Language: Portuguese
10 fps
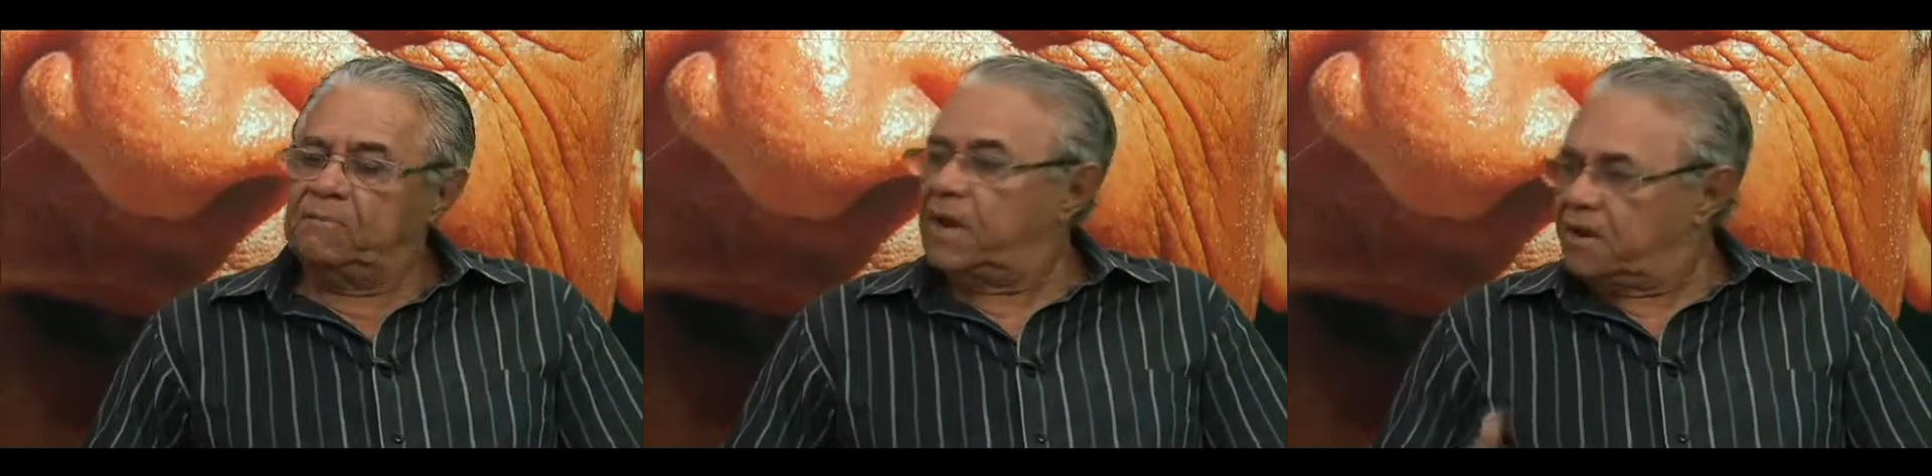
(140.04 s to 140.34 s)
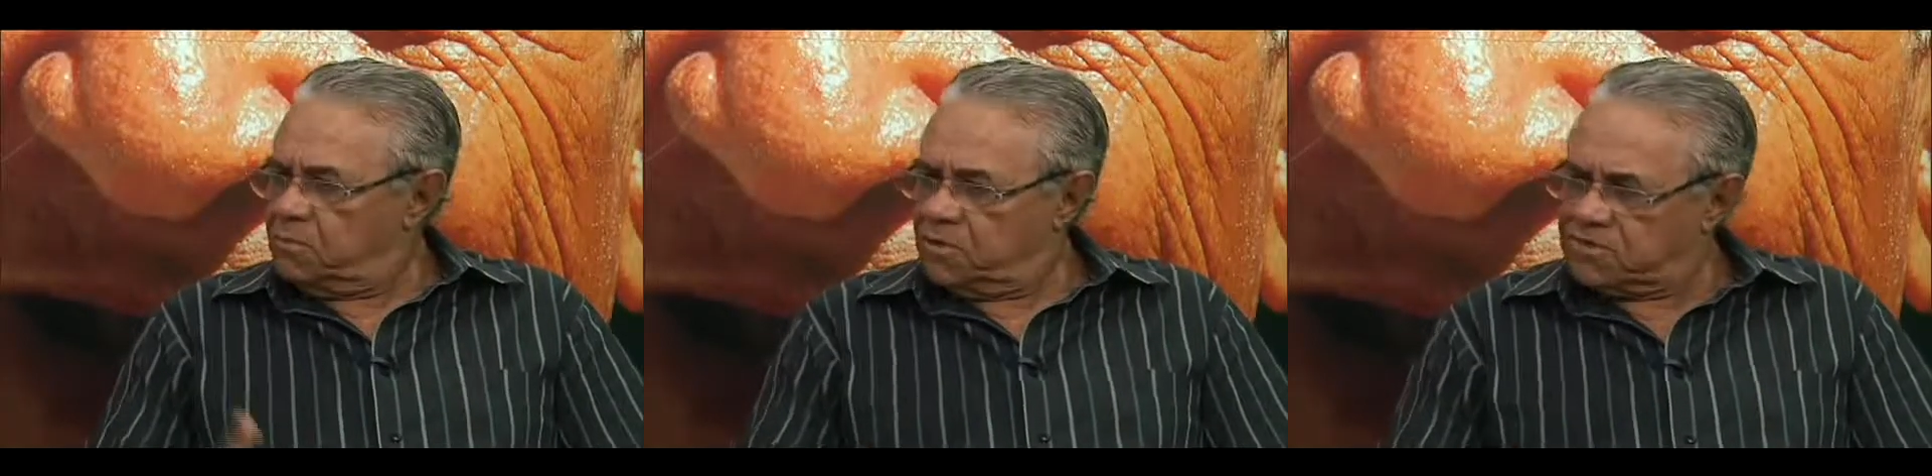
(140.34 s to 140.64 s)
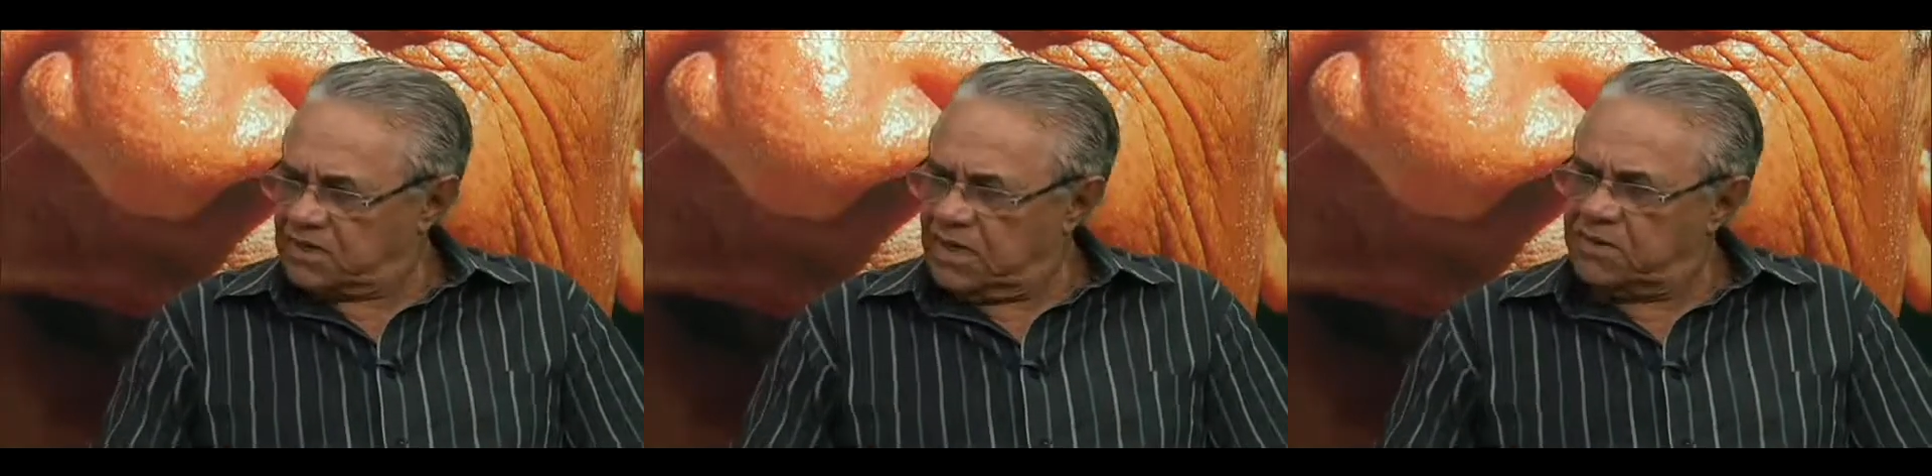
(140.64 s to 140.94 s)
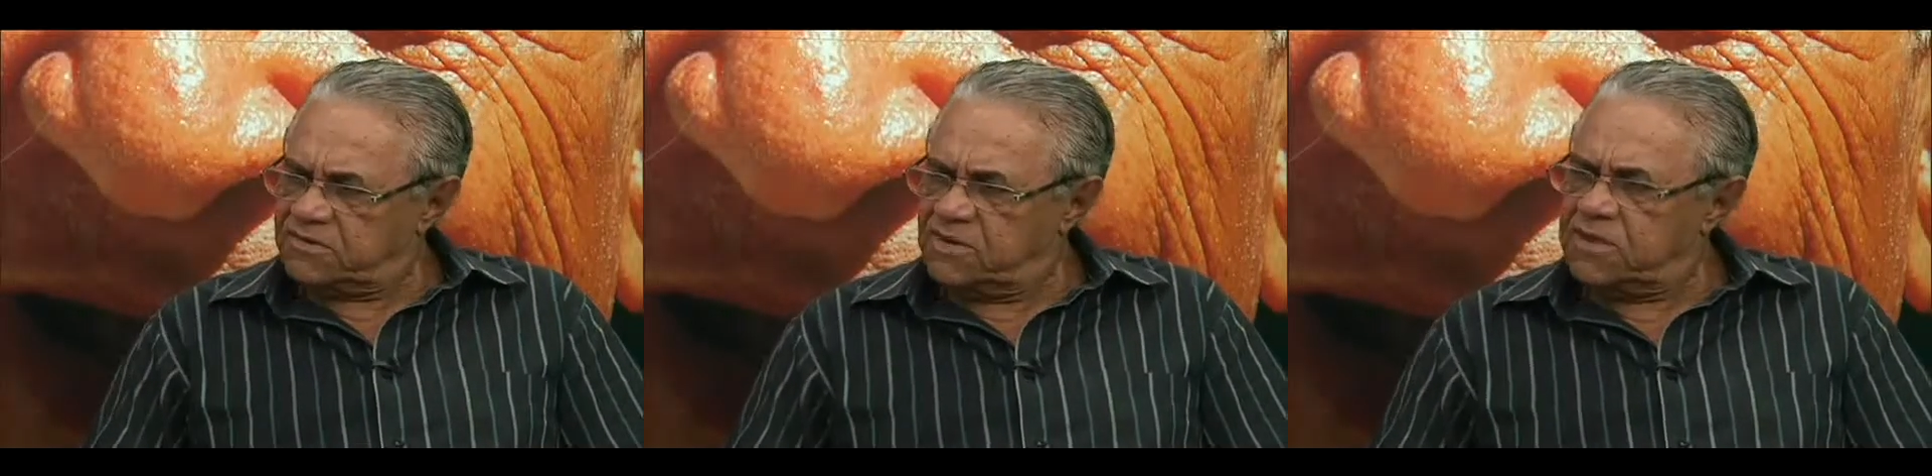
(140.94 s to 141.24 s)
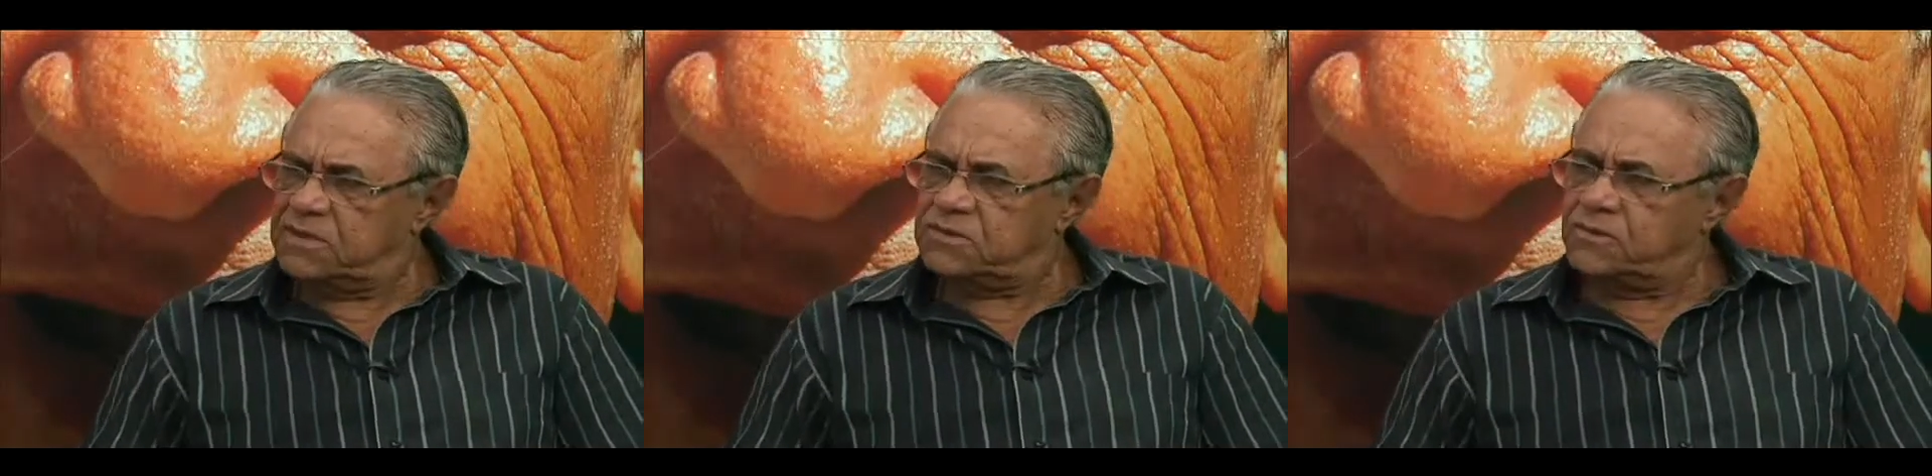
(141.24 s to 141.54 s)
para Montes Claros, para Montes
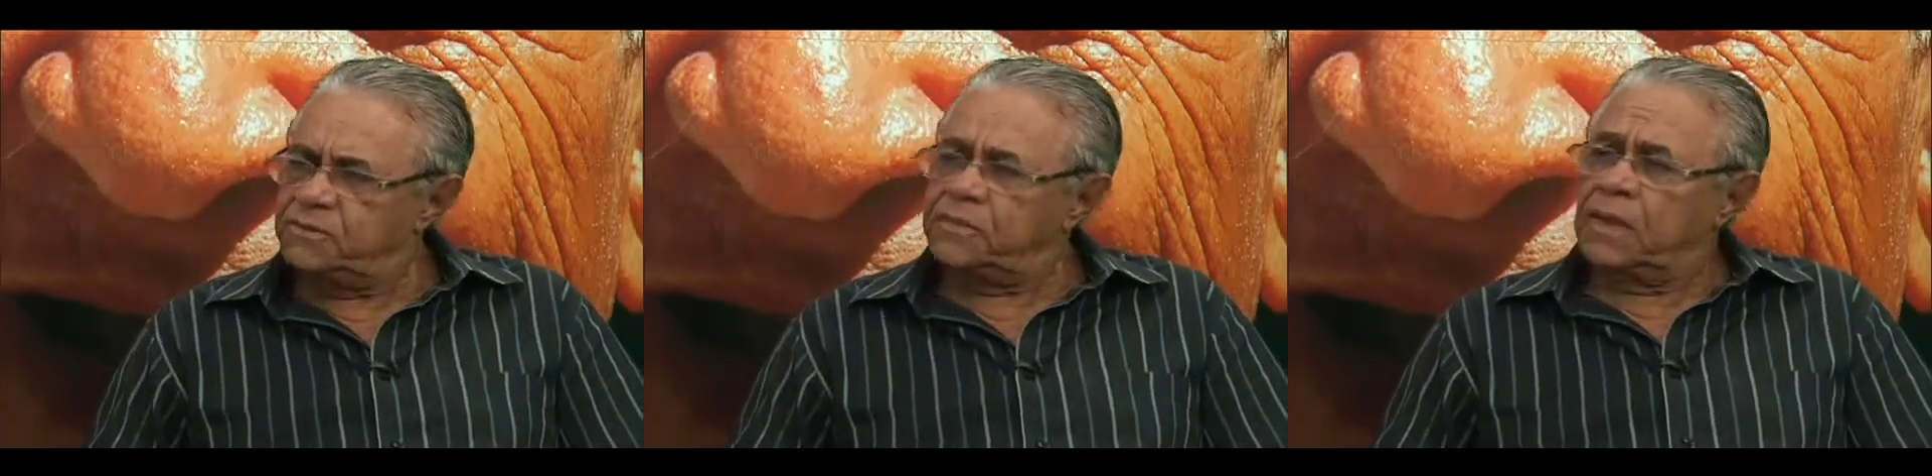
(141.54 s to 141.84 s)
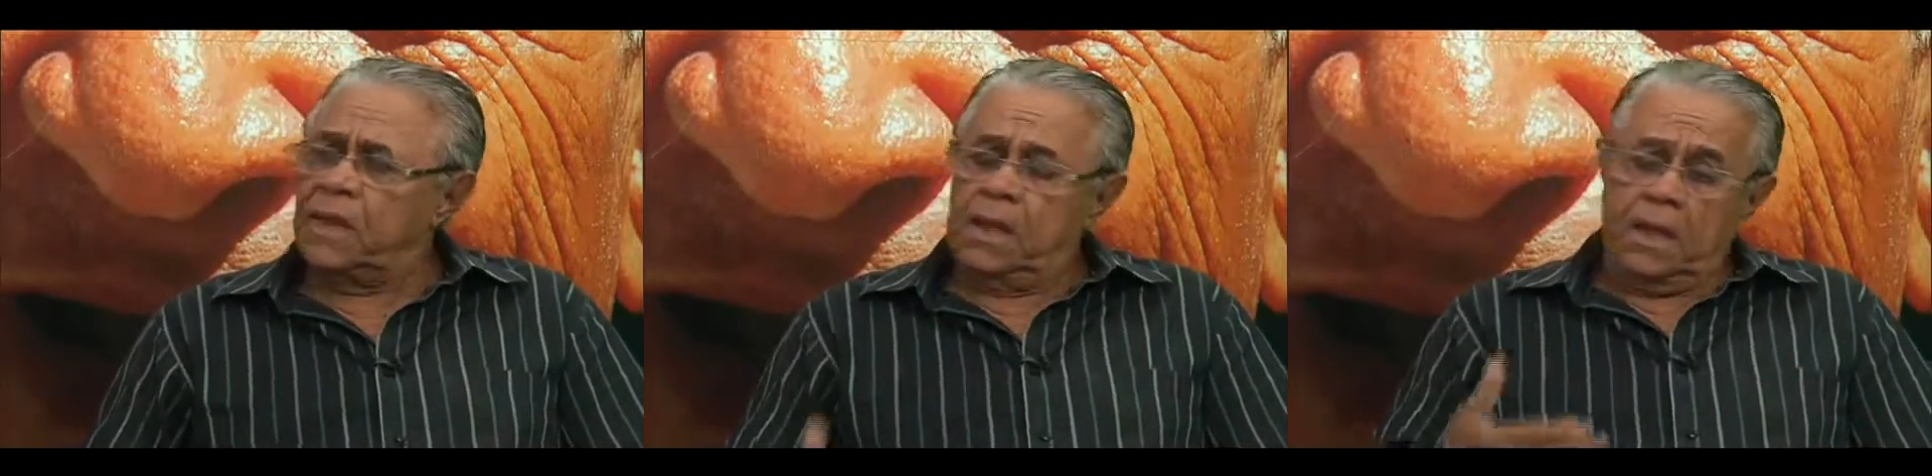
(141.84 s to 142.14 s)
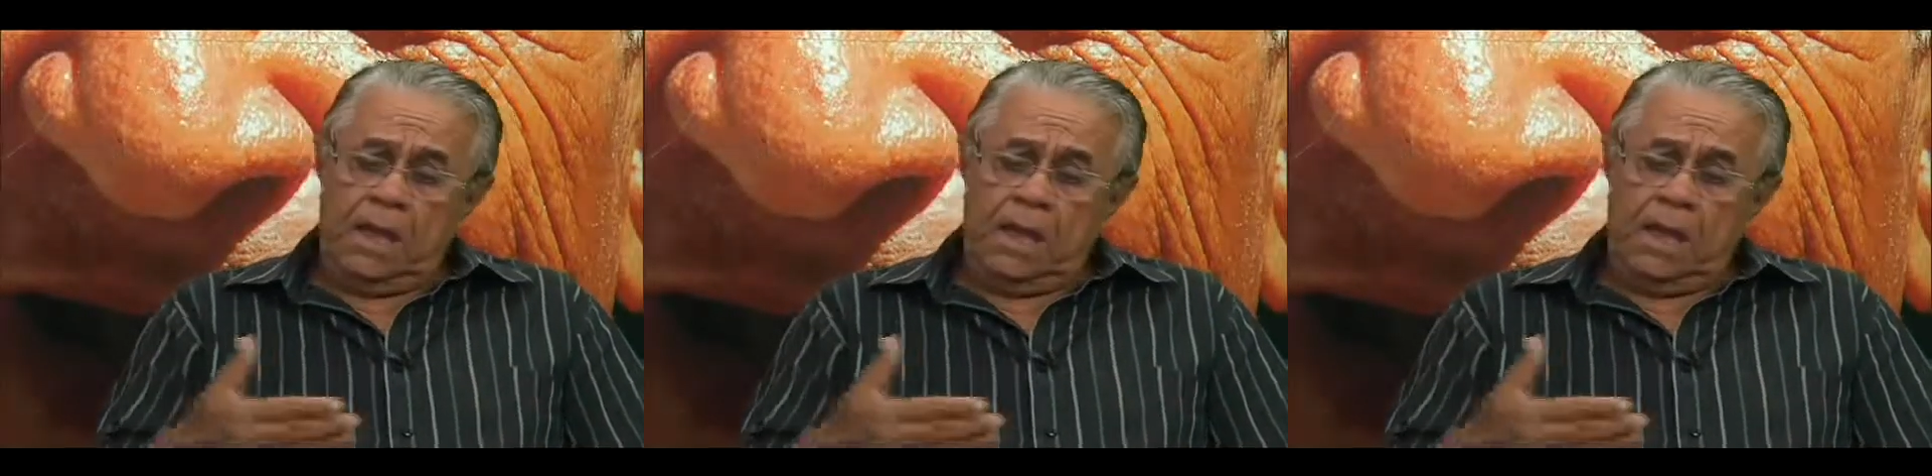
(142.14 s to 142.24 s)
não é Claros, isso? Isso.